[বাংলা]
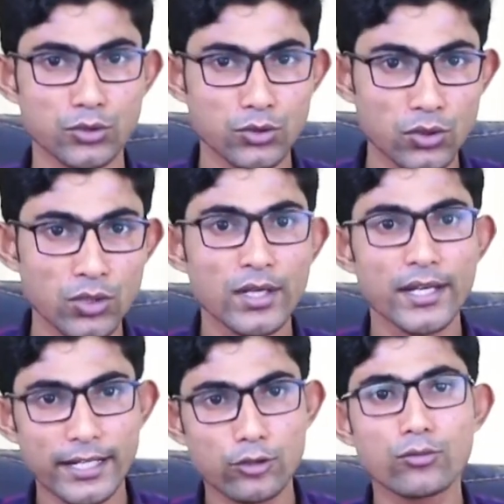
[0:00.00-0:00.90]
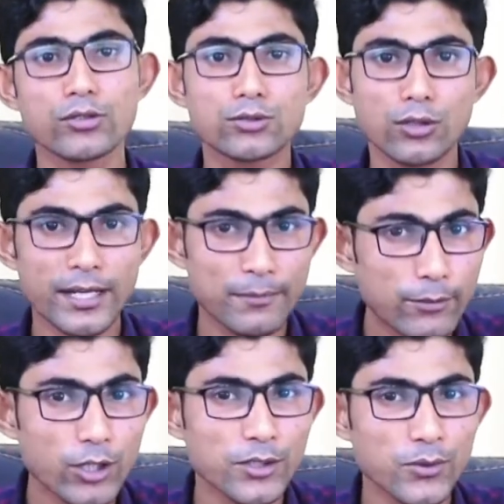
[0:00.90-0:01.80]
জন্য এই গ্লোবেলসগুলোকে
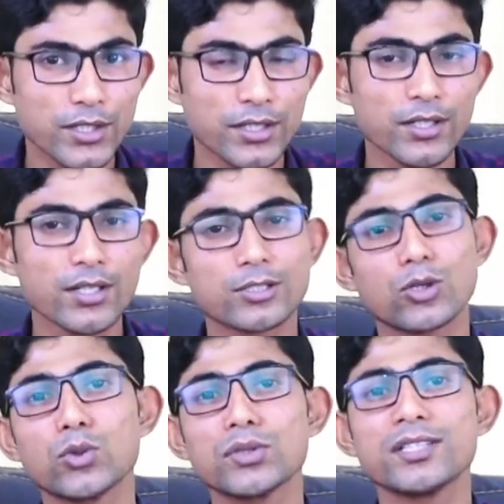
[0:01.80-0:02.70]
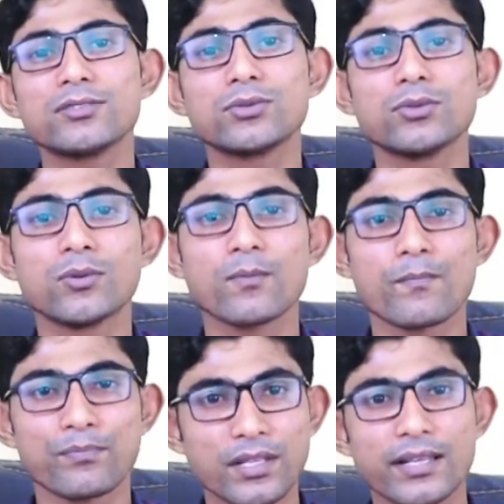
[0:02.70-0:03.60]
ব্যবহার করি তখন কিন্তু
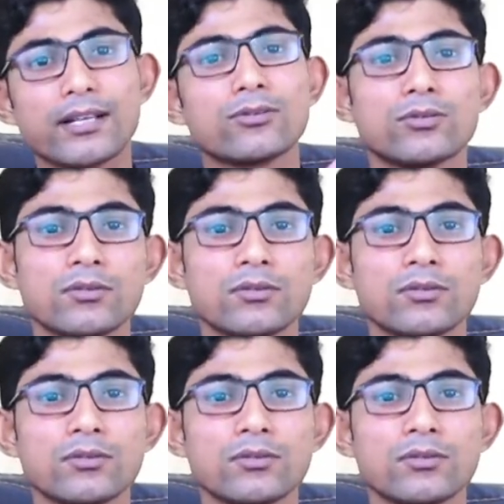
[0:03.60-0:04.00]
এগুলো